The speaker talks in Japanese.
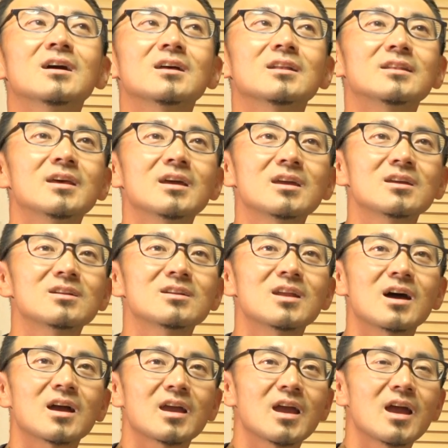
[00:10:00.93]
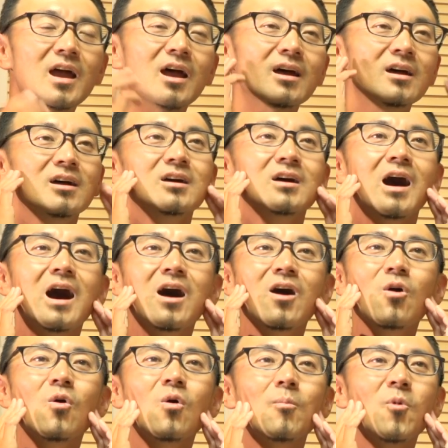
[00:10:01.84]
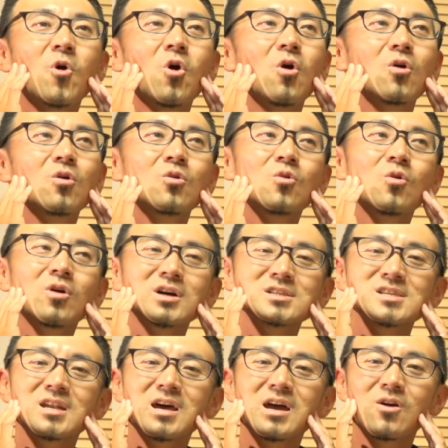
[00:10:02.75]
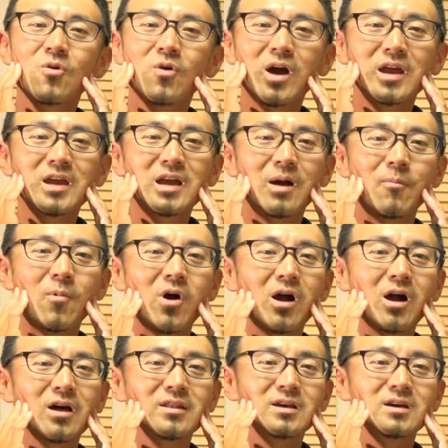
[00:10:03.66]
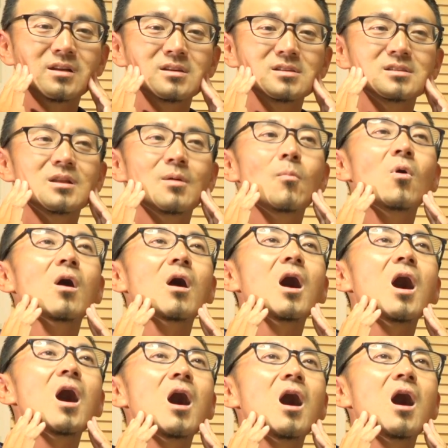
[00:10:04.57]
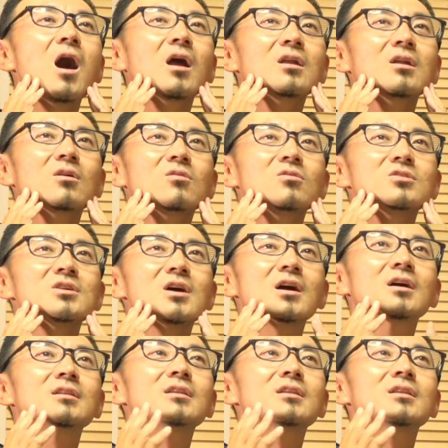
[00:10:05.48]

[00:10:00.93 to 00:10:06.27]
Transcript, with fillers: できるだけ顎も動かさない方がいいかもわかんないですねポカーンと口を上げ